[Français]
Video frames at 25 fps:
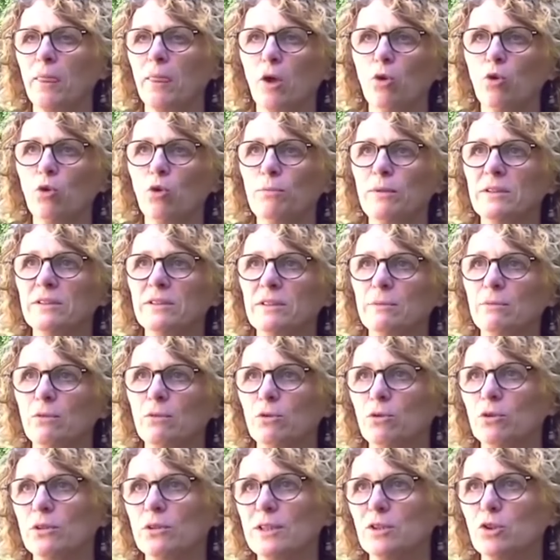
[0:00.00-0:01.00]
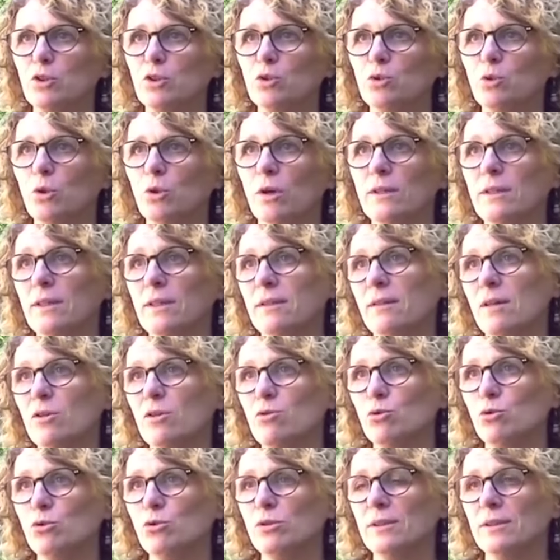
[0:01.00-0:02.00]
dans l'autre bâtiment, ne serait-ce que sur un
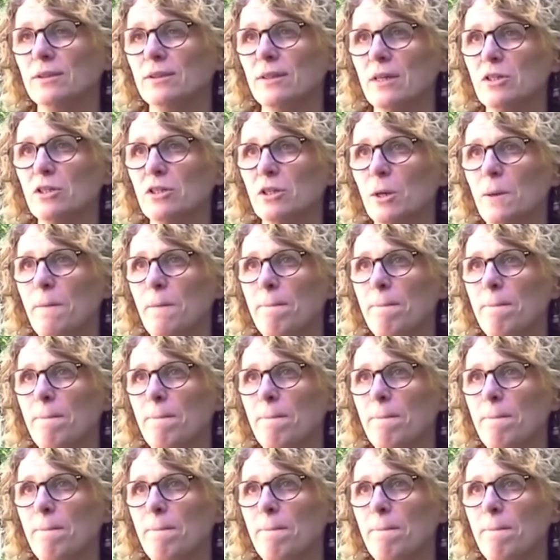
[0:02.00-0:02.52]
étage ou deux étages,